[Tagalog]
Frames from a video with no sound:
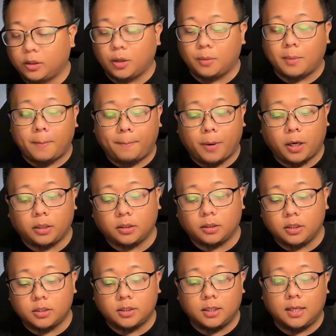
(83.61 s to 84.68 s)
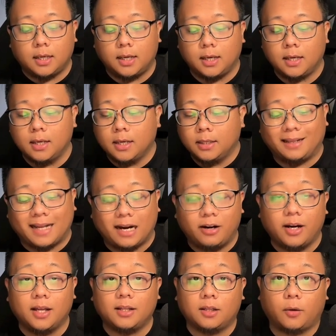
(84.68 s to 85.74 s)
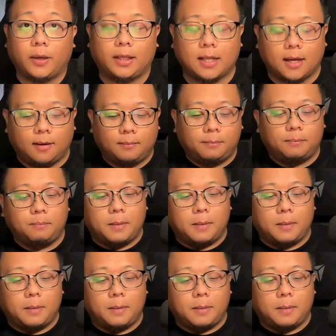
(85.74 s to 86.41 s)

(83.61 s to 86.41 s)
Ito yung mga partners nila, Claret, wait lang,